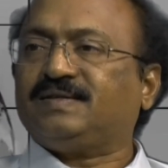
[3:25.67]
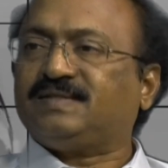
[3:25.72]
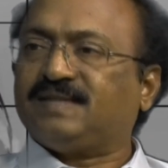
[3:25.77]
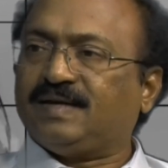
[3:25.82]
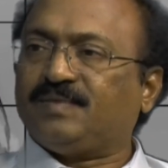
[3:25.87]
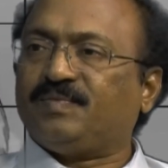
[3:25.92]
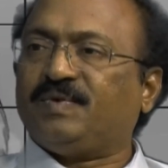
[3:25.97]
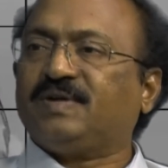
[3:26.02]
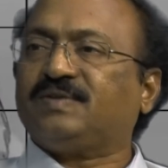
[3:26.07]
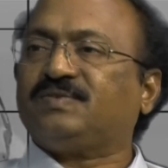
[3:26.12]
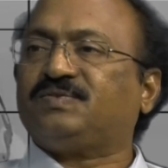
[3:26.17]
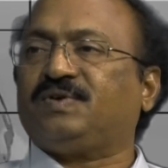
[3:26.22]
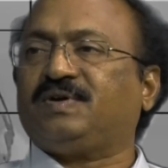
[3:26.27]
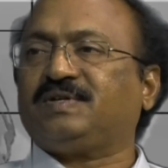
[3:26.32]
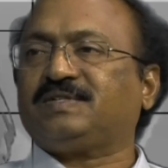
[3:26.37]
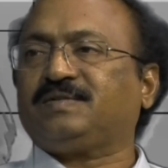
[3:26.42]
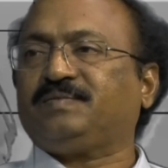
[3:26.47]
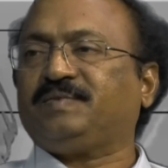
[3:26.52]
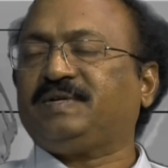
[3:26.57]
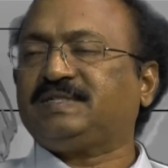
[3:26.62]
సార్ మాకు
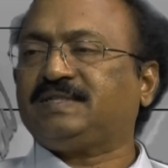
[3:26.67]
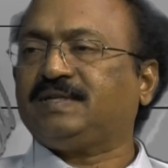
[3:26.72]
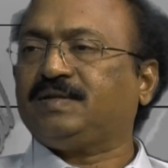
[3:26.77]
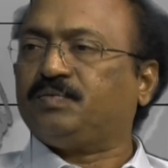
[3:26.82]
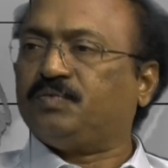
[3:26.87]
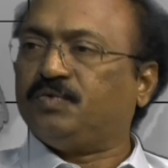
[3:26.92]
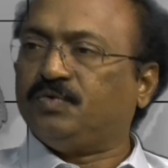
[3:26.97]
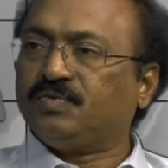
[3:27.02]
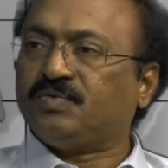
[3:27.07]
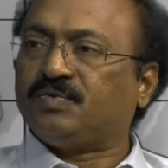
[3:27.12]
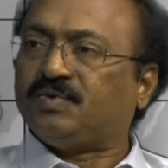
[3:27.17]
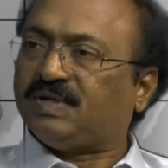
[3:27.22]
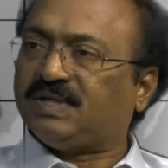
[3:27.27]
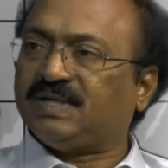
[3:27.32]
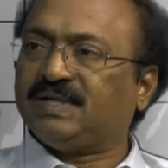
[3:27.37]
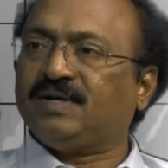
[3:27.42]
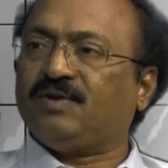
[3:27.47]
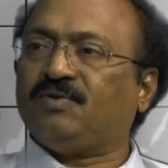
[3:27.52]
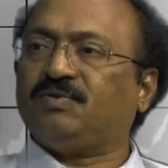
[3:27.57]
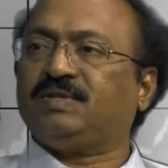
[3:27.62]
సోషల్ మాస్టర్ భూమి
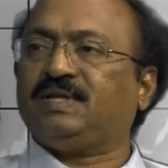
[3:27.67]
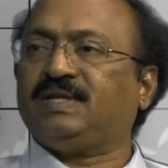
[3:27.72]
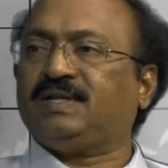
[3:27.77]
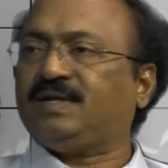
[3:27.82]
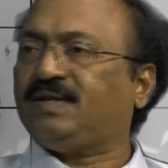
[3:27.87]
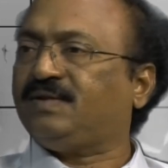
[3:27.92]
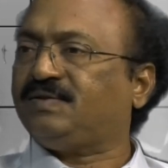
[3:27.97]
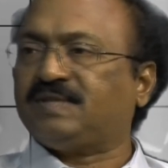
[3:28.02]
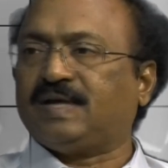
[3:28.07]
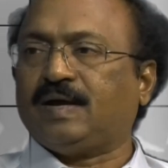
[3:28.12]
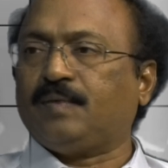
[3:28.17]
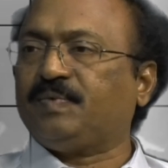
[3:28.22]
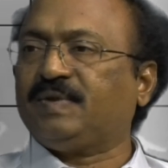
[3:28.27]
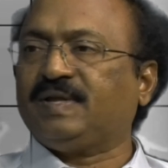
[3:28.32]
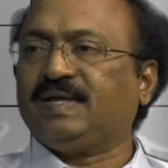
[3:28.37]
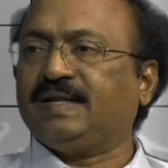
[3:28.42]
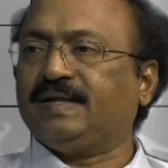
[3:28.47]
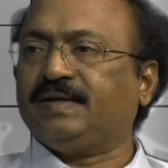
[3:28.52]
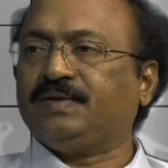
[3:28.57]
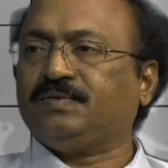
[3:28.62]
గుండ్రంగా ఉందన్నారు
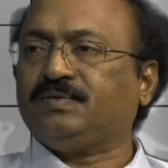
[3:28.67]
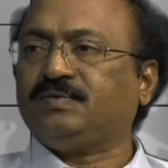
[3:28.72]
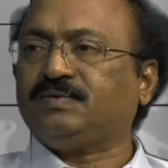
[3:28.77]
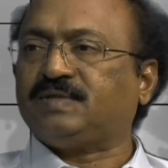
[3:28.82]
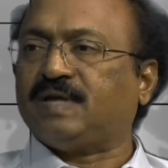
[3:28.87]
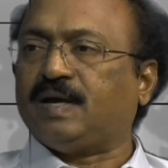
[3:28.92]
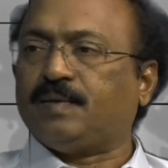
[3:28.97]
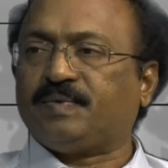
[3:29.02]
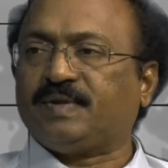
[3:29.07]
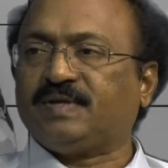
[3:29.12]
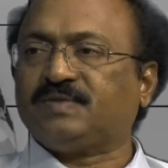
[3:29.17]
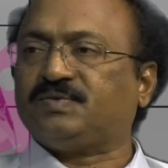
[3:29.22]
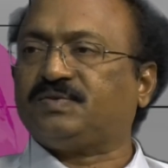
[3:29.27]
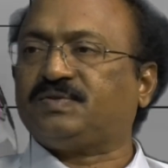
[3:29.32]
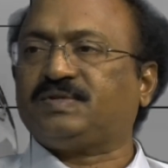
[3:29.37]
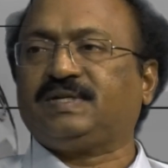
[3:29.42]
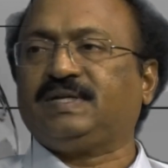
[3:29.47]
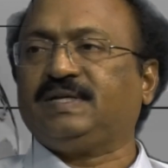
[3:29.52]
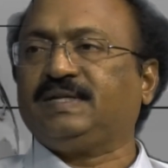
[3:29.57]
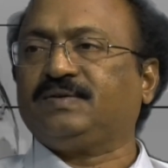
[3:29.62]
చాపలా లేదు చాపలా
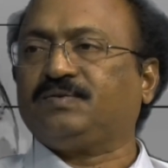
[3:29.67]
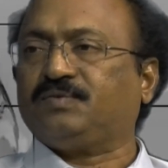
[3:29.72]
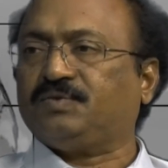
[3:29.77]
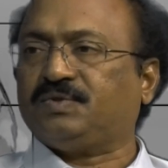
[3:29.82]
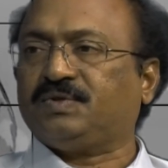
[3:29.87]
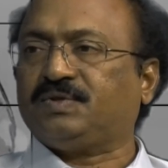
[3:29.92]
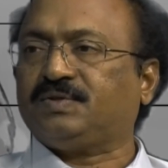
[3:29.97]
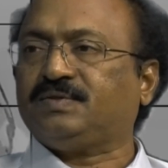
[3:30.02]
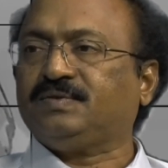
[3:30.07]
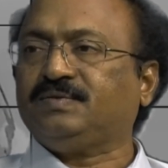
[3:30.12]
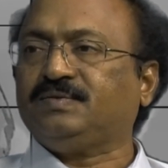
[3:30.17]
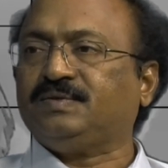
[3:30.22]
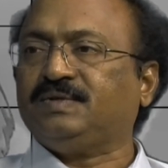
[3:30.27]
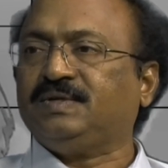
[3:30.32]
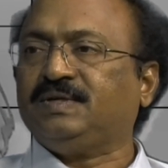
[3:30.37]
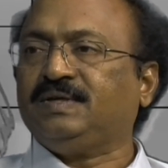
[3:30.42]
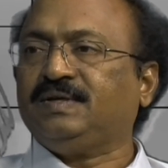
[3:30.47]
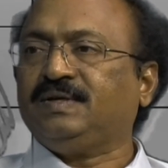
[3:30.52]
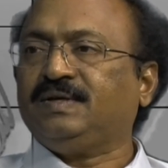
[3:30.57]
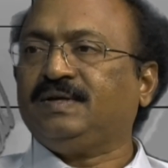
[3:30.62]
చుట్టడానికి కుదరదు
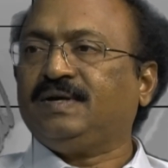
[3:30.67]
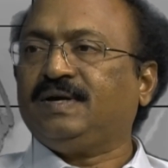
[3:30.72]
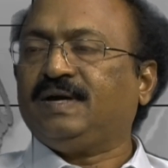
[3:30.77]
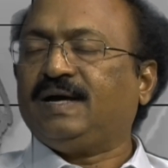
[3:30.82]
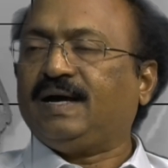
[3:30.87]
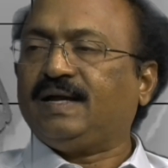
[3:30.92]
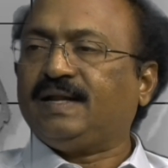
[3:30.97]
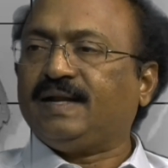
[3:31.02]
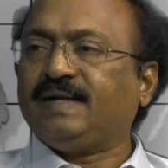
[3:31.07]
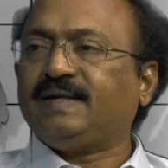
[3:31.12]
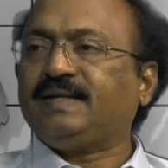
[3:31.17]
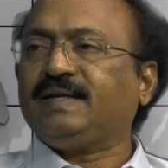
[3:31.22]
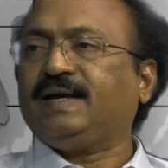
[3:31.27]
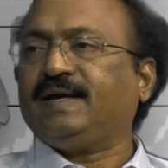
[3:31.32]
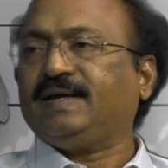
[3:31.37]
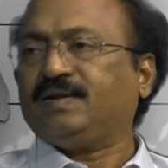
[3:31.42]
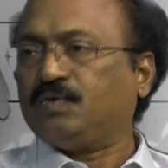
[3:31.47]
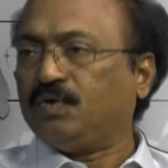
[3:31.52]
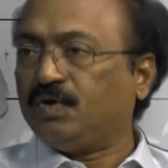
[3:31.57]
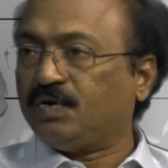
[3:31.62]
hmm. అని అంటే
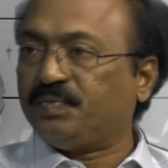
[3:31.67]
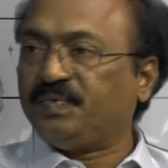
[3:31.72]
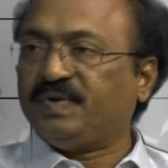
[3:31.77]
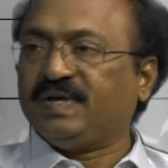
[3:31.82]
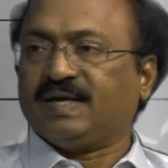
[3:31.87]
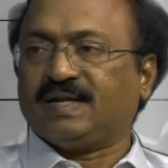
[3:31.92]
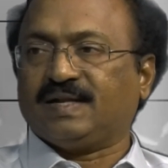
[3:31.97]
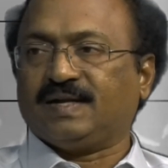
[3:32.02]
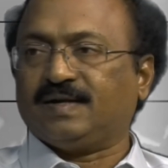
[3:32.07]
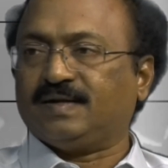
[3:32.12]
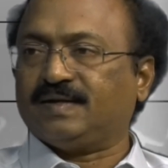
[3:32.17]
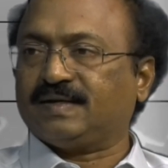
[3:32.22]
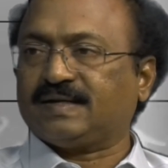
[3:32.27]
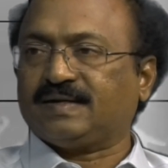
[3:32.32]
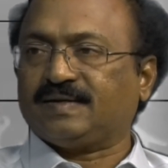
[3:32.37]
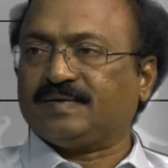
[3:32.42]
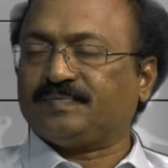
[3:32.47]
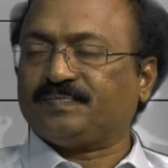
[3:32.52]
ఆయన నోర్మి అన్నాడు అక్కడ